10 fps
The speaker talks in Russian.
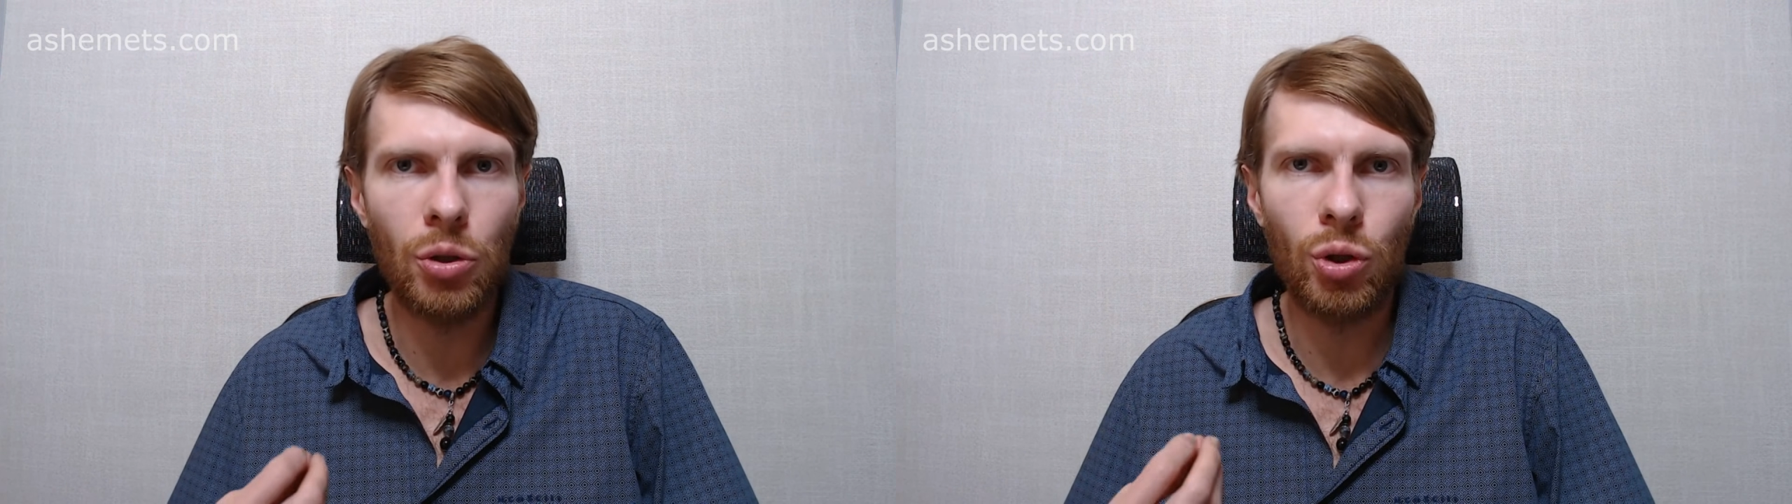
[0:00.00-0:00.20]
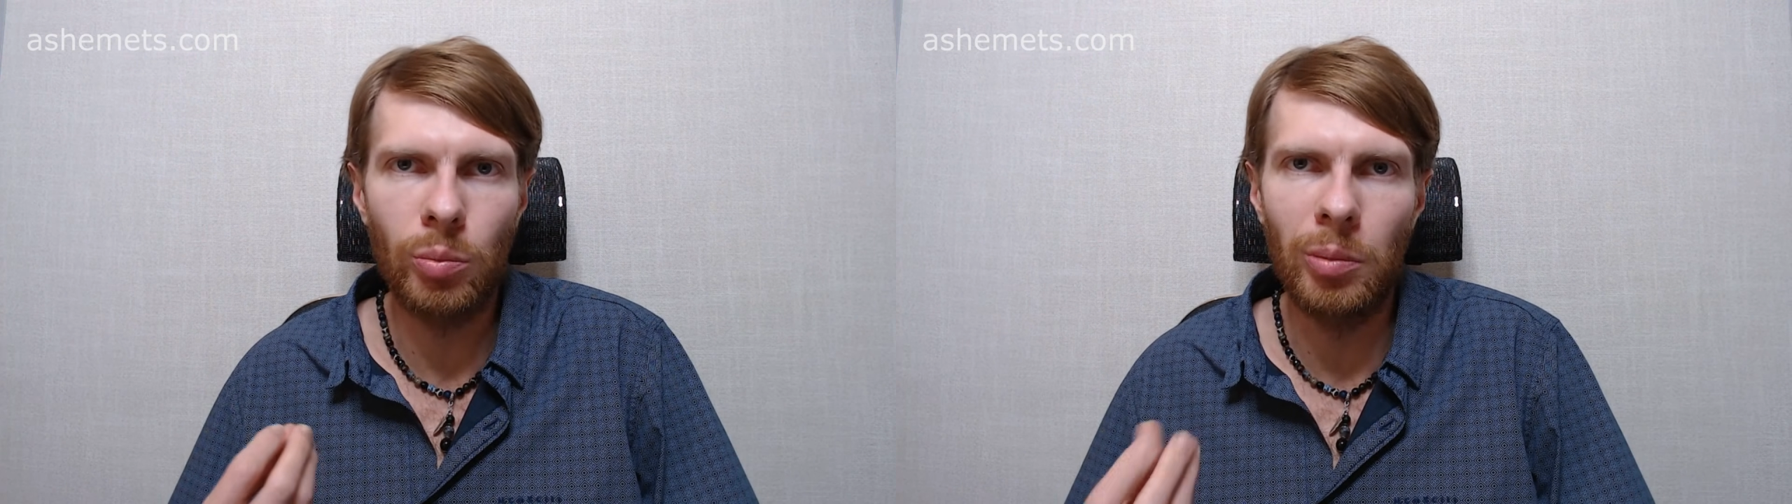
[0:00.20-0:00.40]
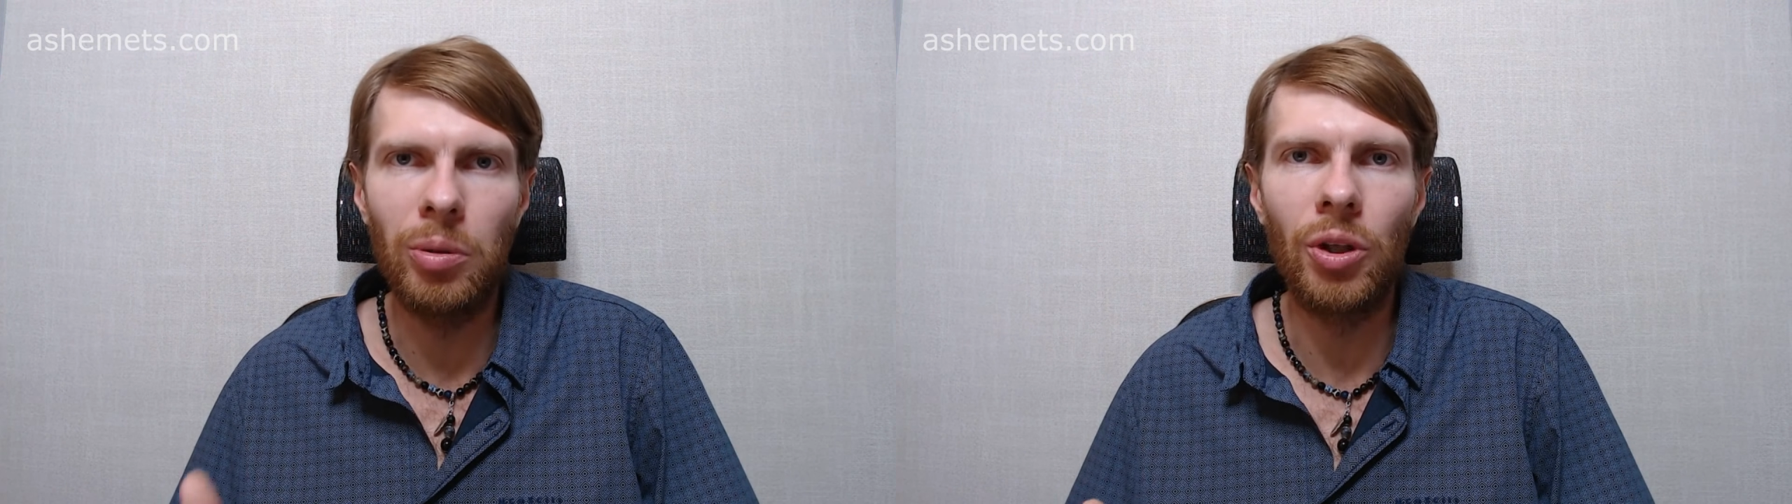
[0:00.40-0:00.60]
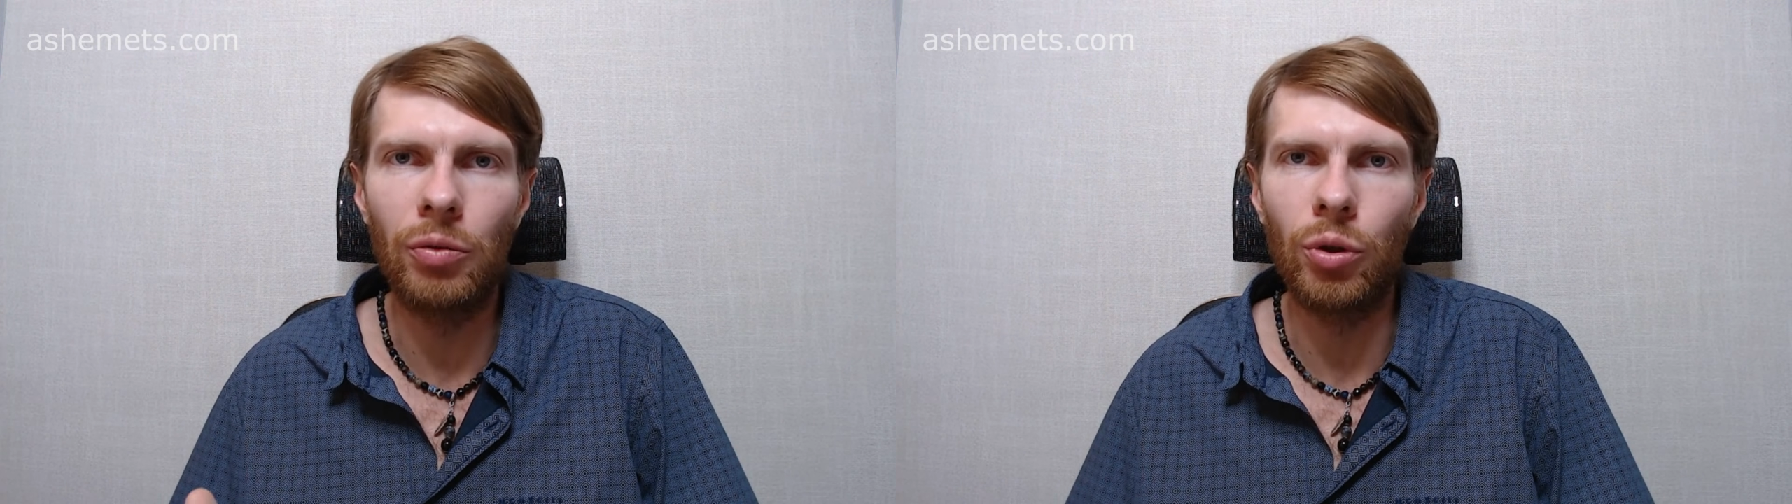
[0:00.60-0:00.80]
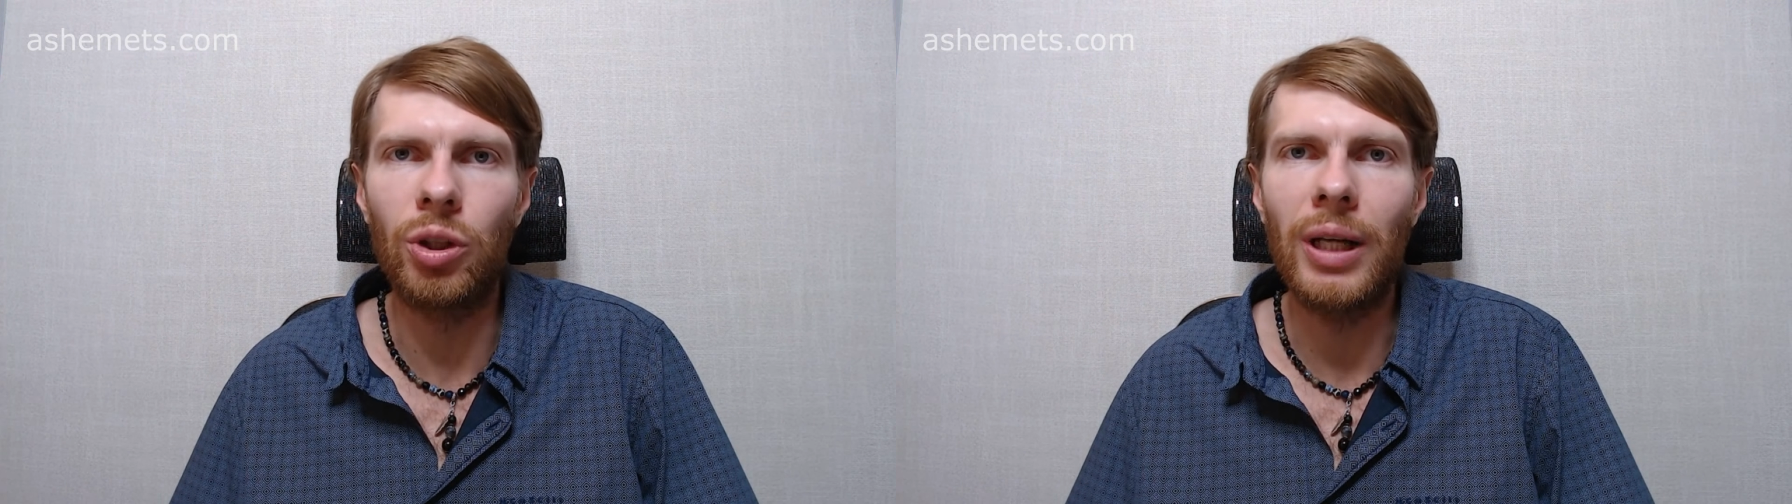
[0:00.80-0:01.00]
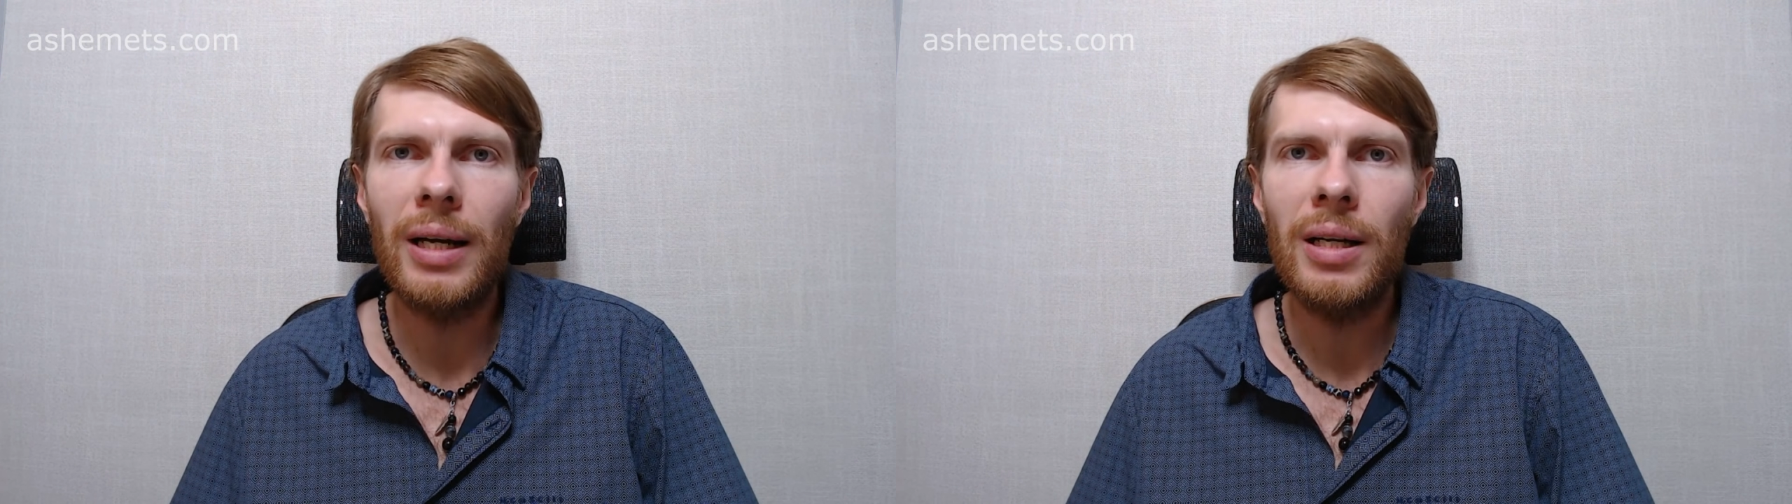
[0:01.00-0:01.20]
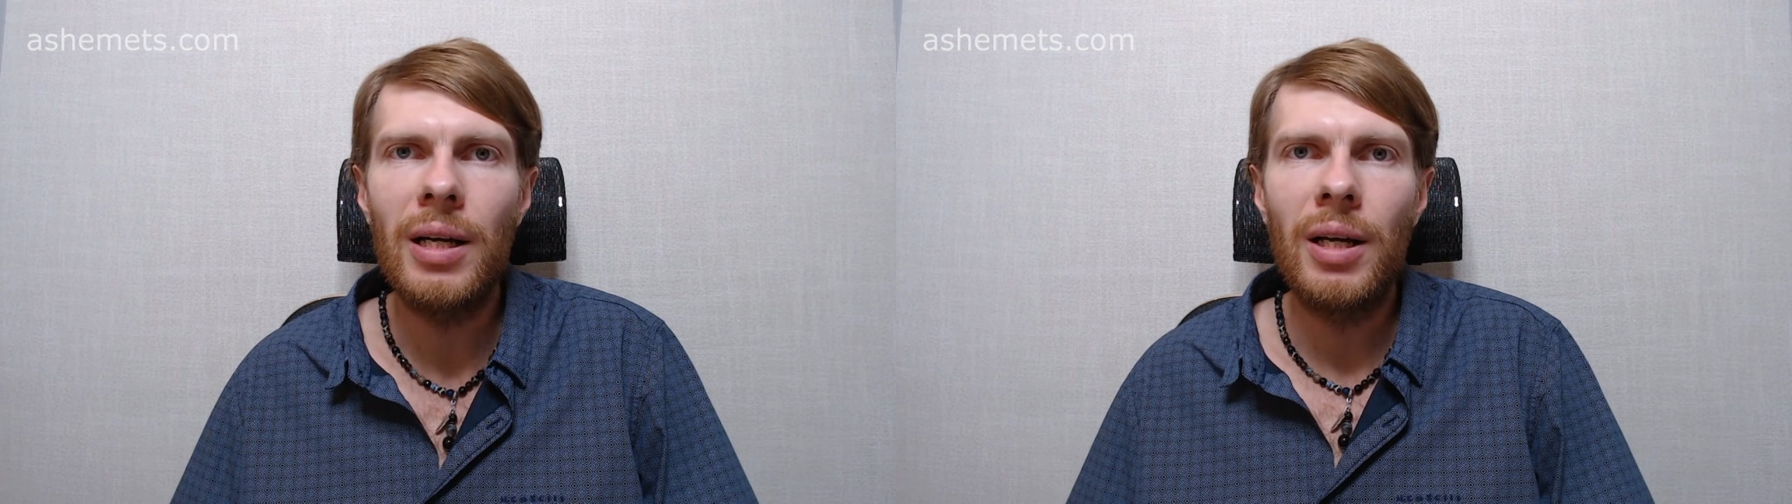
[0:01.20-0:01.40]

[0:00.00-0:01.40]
чтобы было вот так,